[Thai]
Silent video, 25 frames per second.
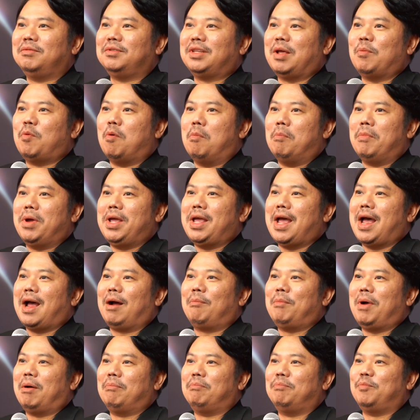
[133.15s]
แต่ผมไม่อยาก
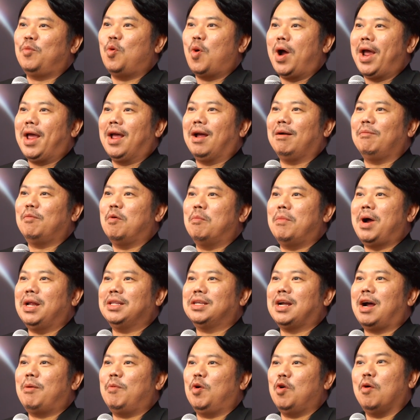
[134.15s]
แบบป่วยอะผมอา
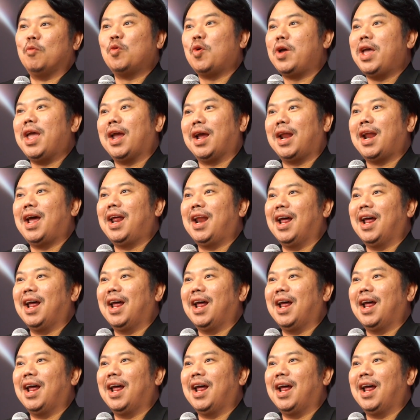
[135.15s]
จจะเอามาลบตัวเองก็ได้